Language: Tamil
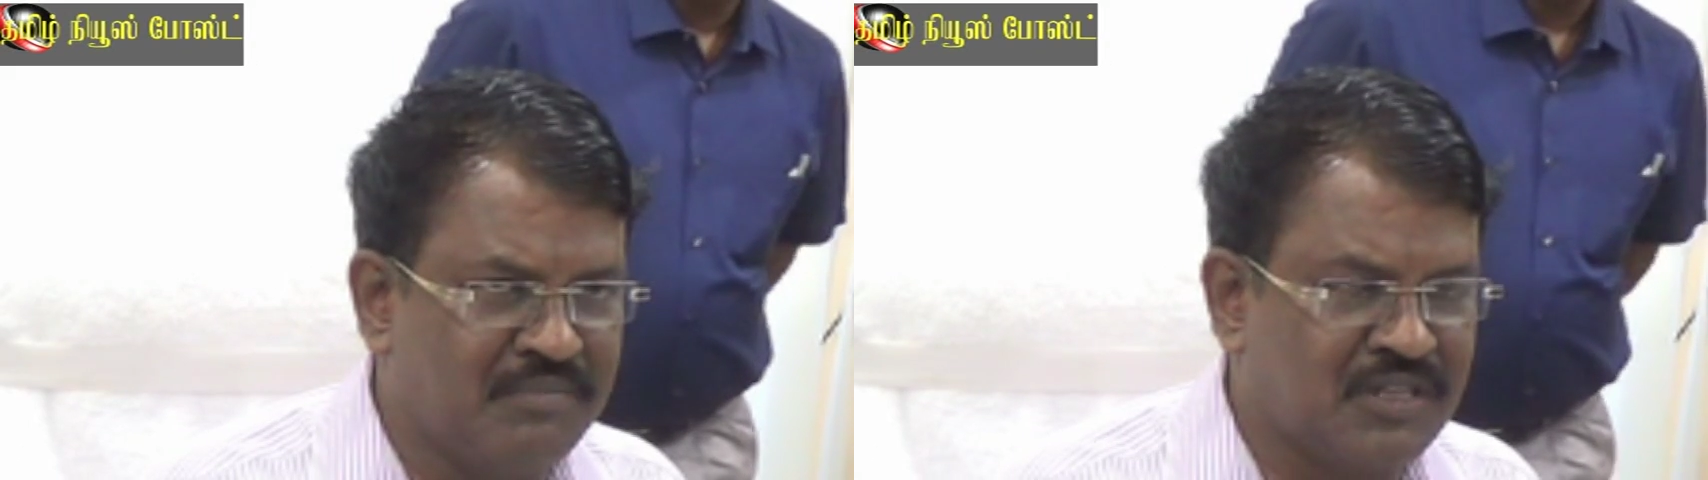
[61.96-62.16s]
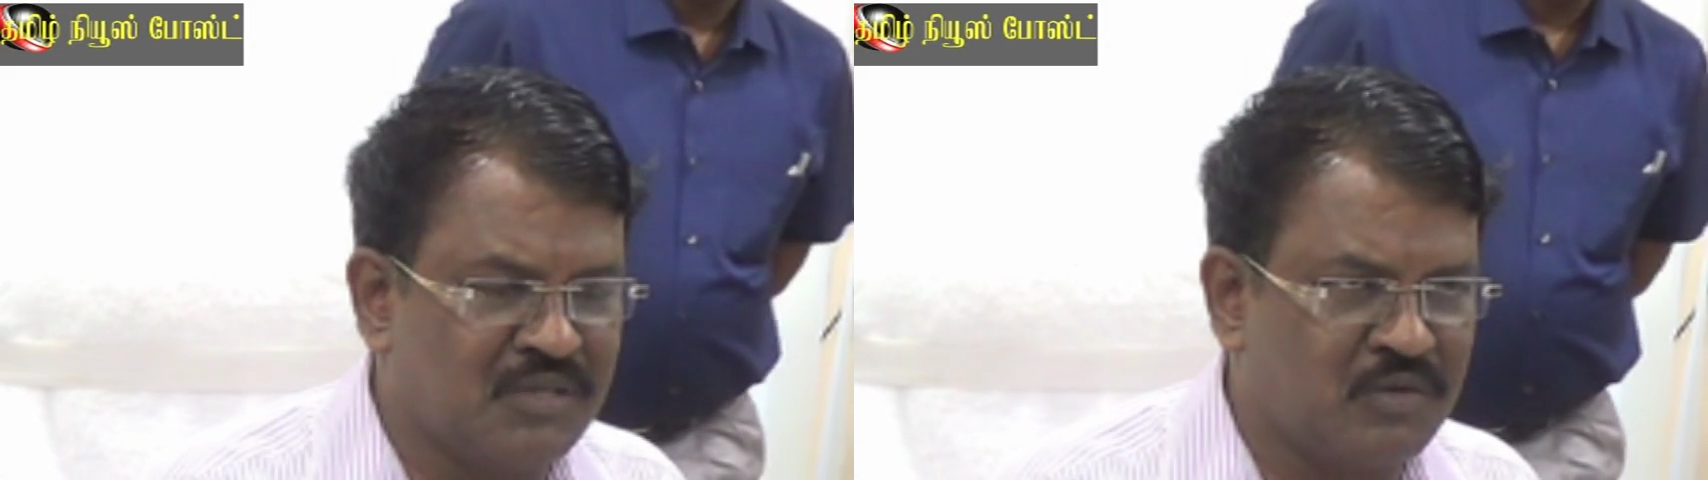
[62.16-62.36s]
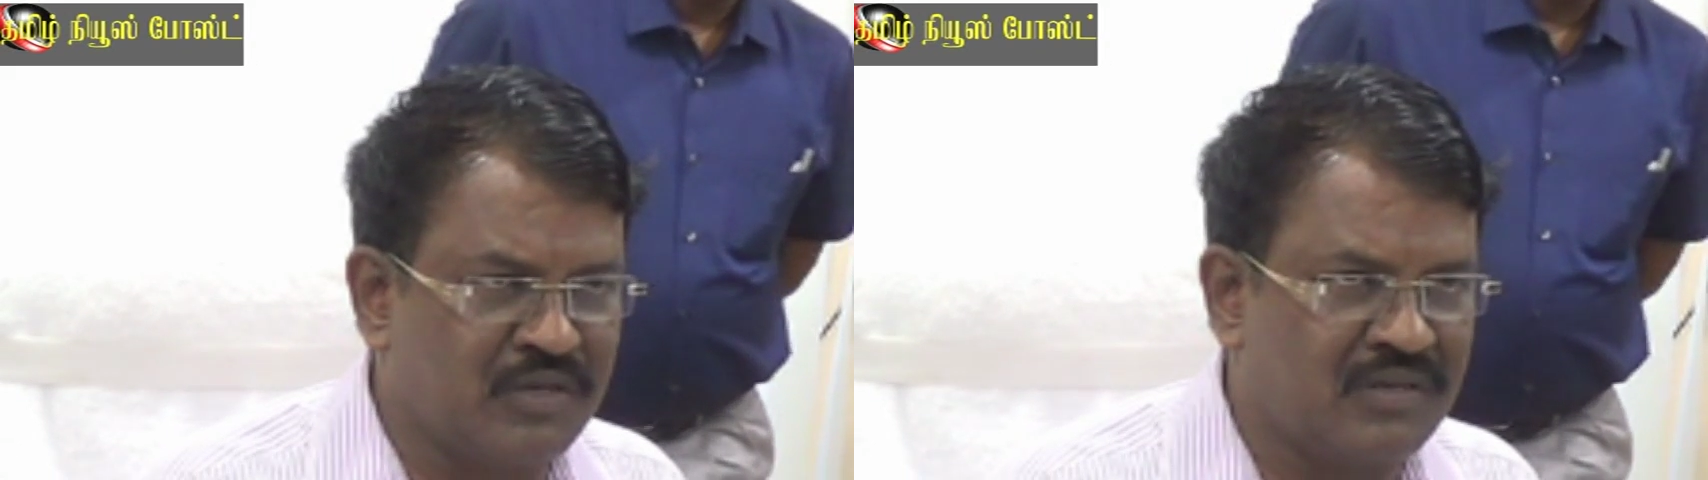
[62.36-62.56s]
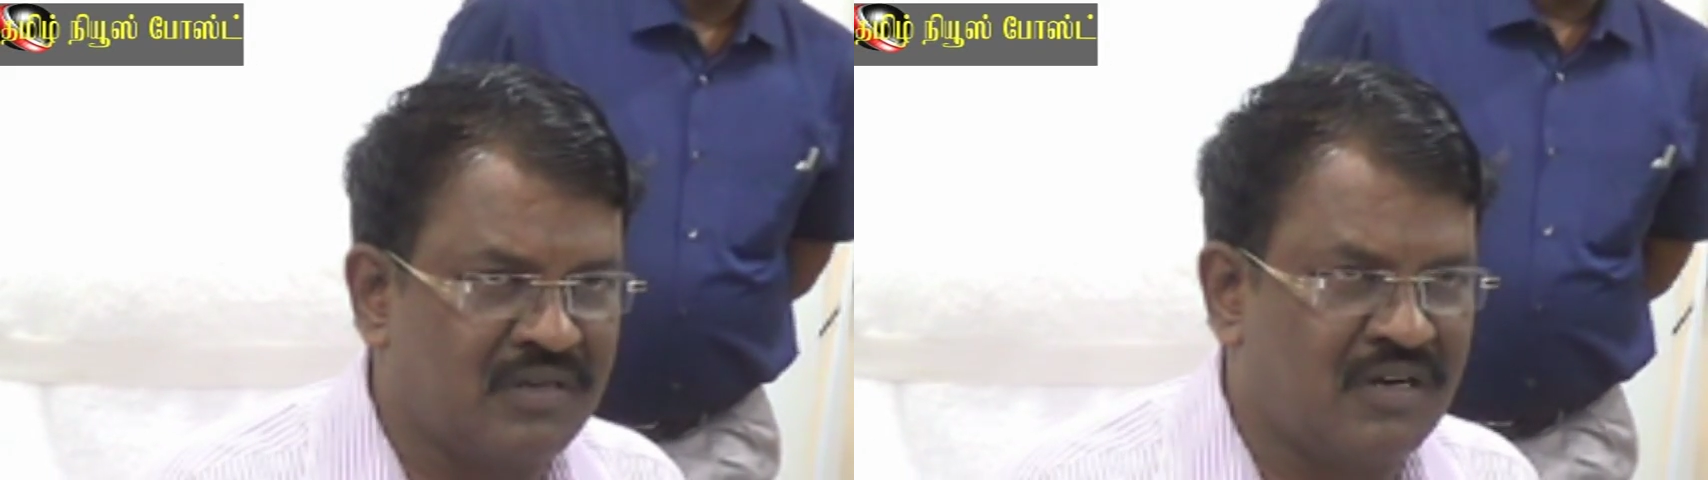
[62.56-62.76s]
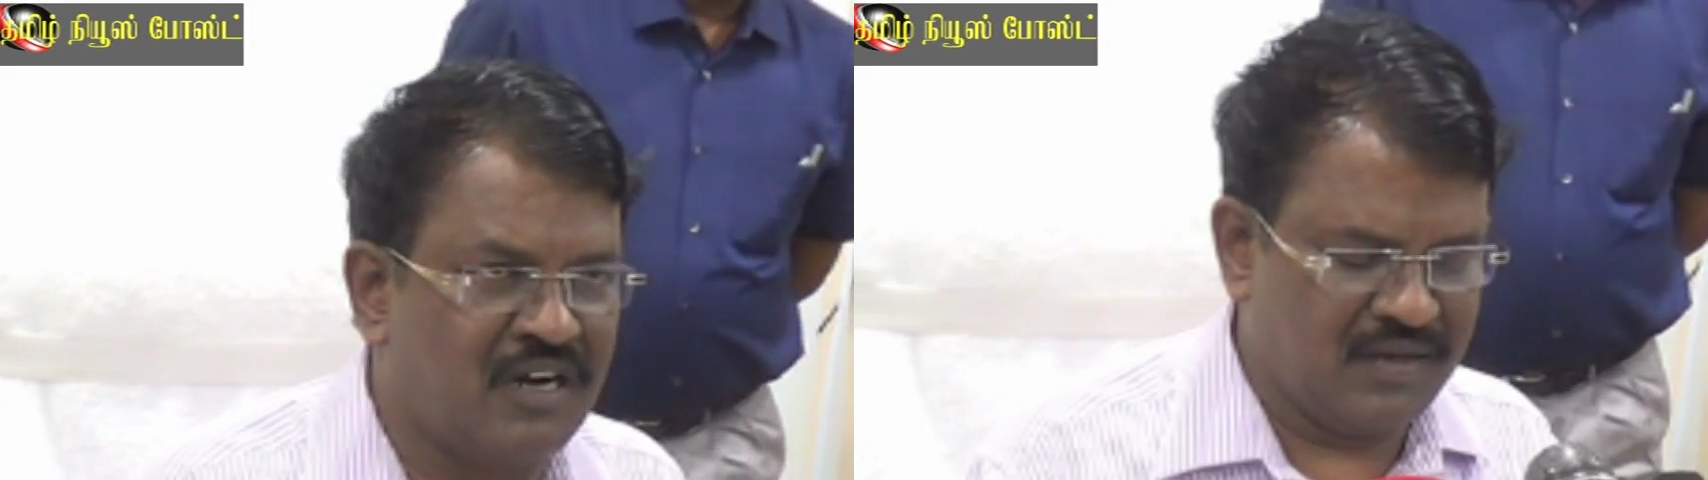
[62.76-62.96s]
ஐம்பத்தி மூணு
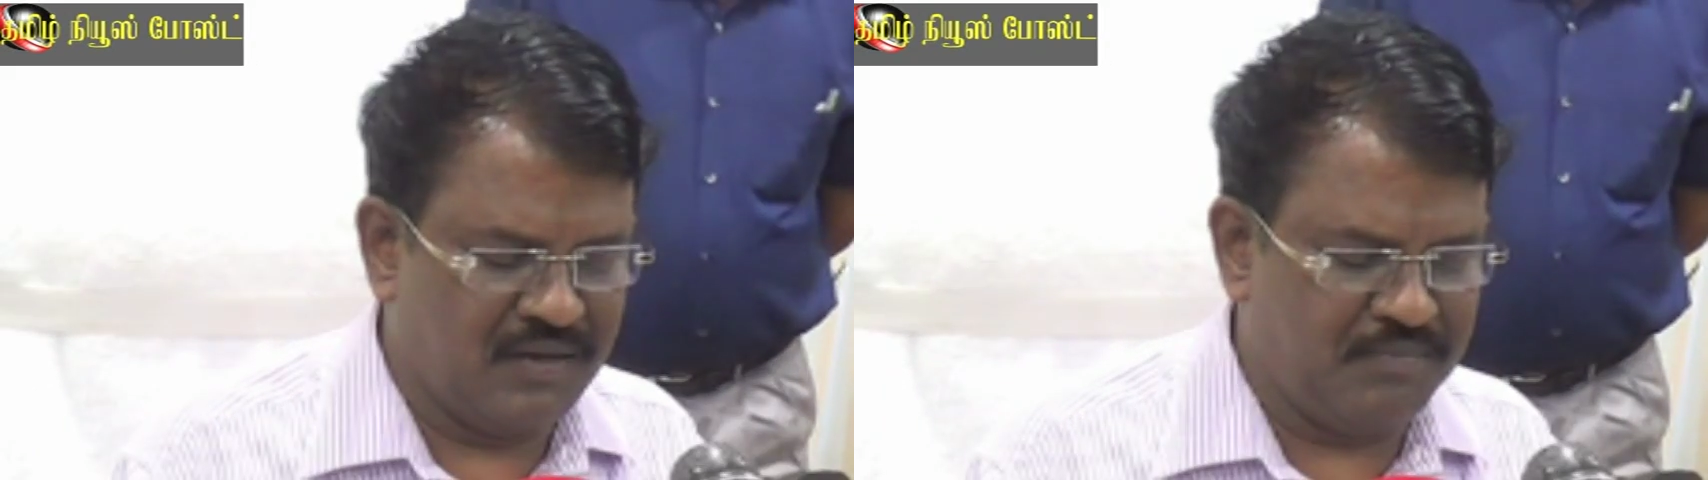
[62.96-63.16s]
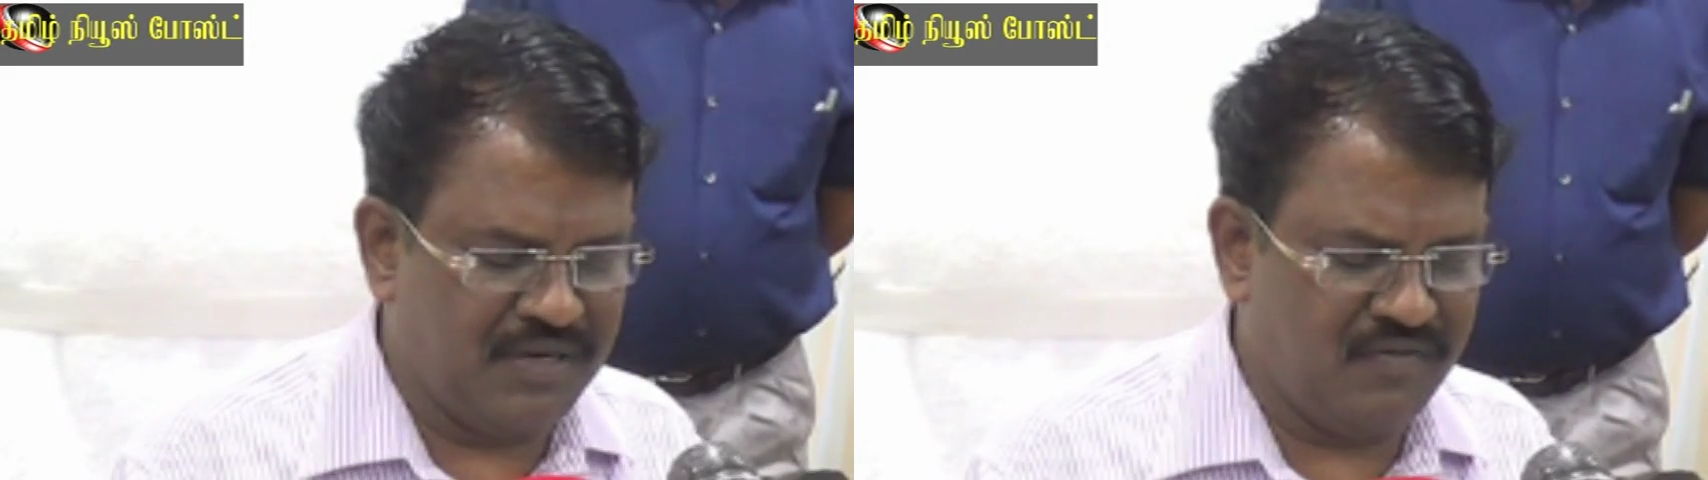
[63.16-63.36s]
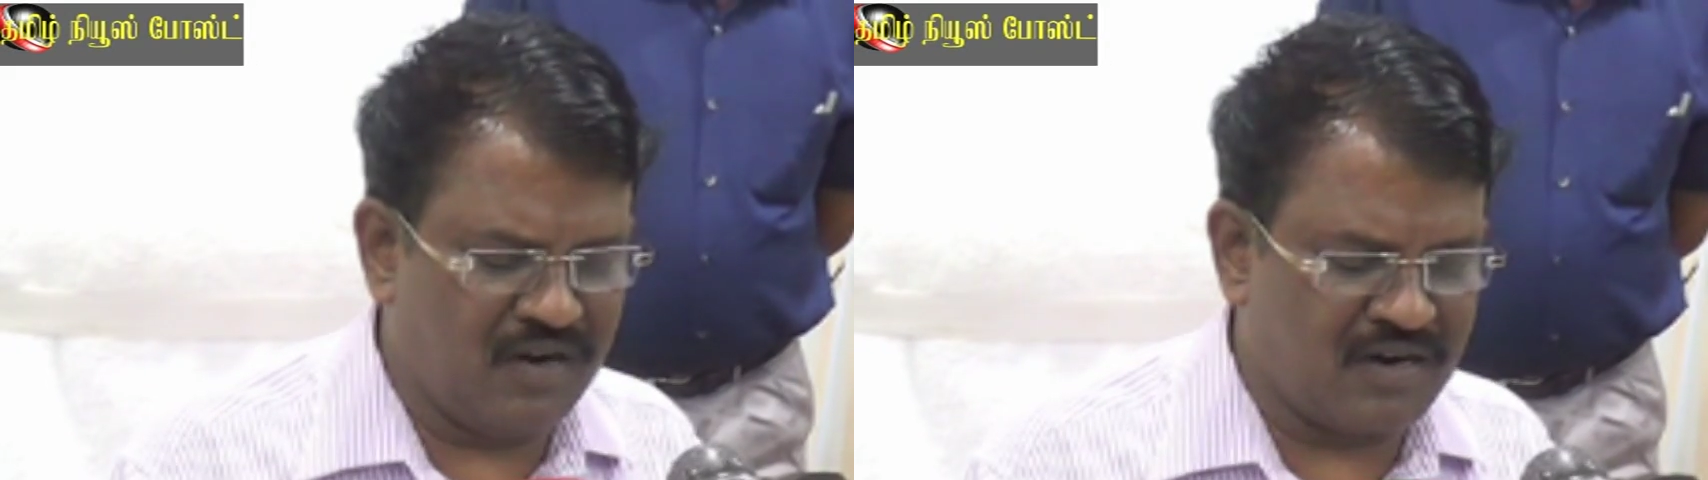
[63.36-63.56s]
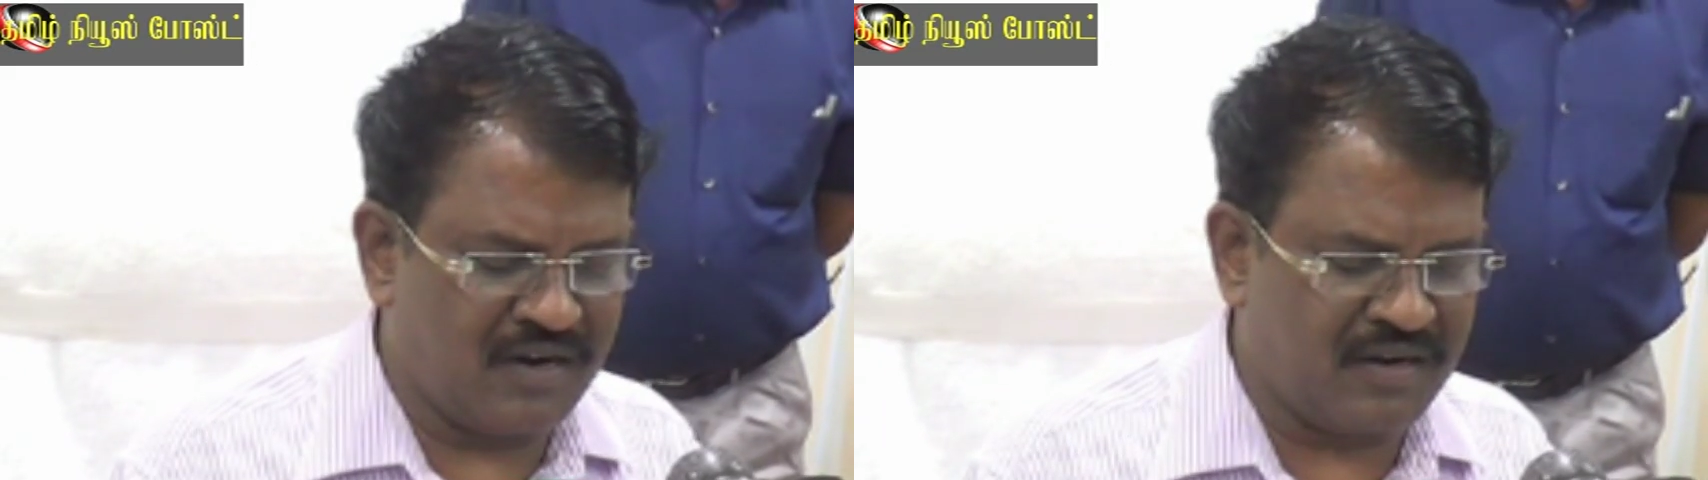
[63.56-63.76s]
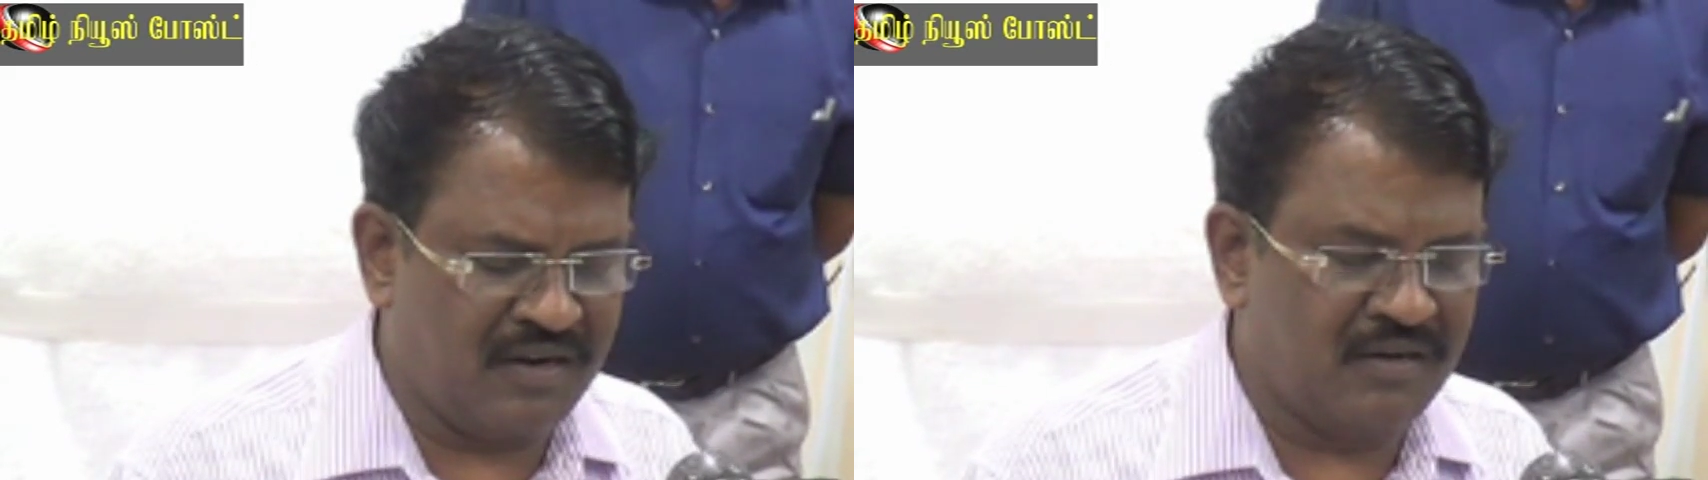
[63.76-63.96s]
பெண்
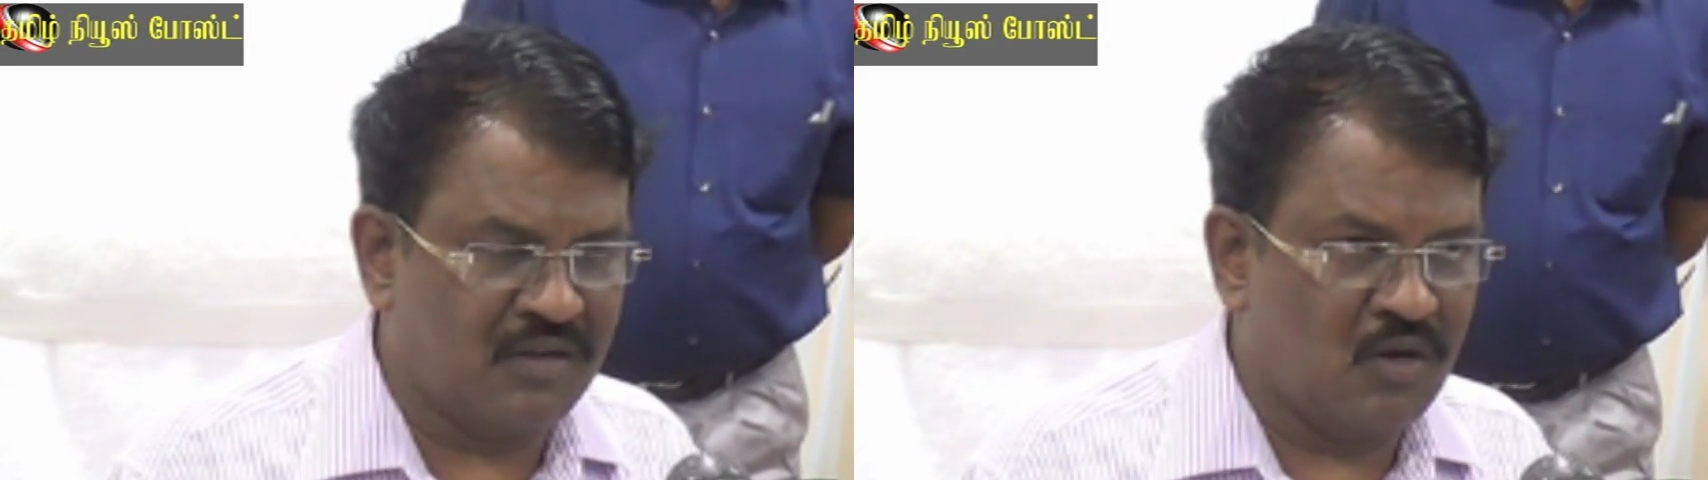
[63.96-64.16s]
வாக்காளர்கள்